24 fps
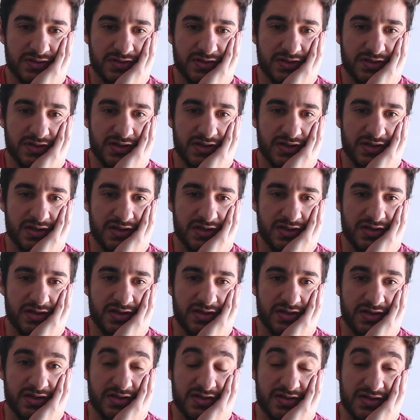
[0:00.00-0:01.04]

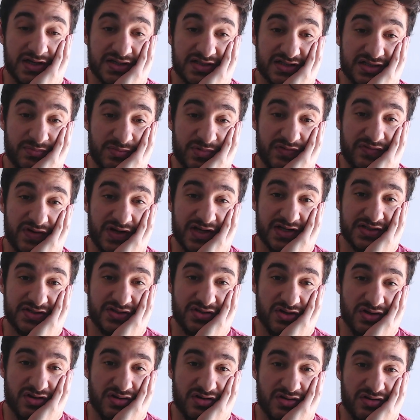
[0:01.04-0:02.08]
Eh, y la
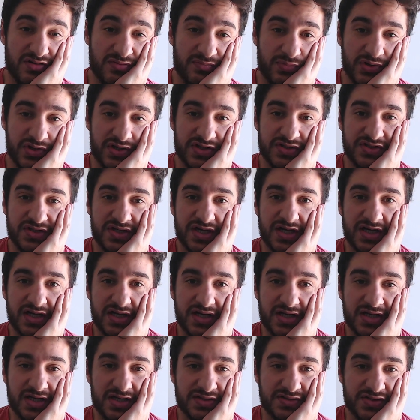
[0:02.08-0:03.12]
simplificación puede llegar
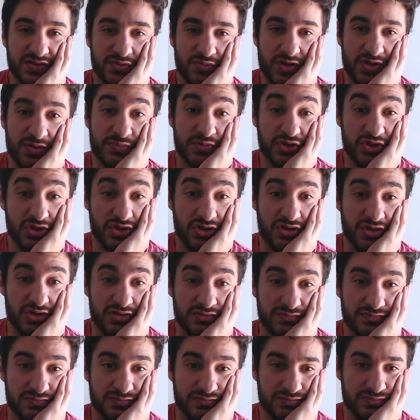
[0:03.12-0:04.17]
a ser una
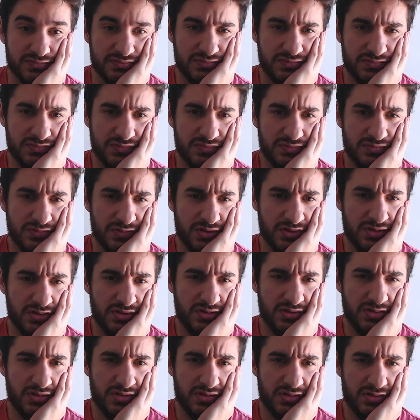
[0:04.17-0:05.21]
opción.
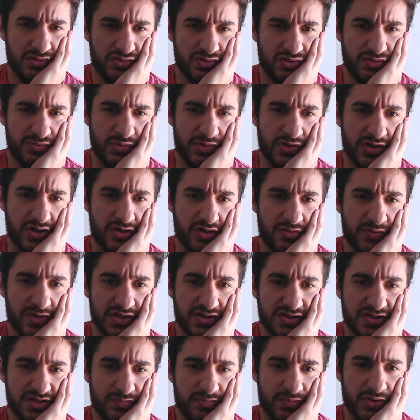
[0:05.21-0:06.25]
Yo me voy a comer
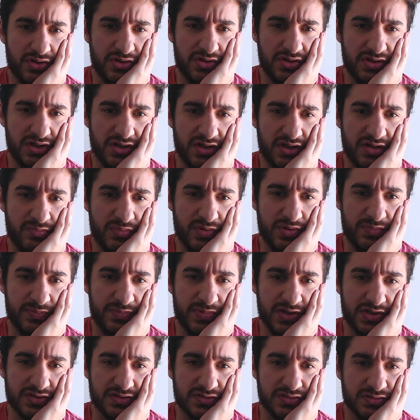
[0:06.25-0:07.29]
ese peón y después
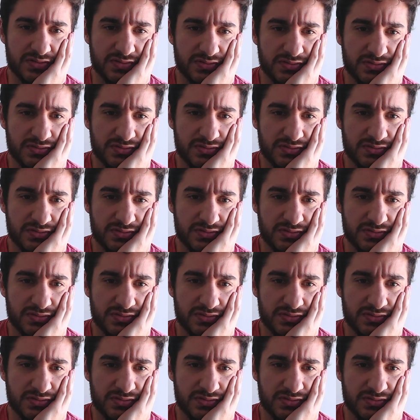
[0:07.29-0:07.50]
pienso.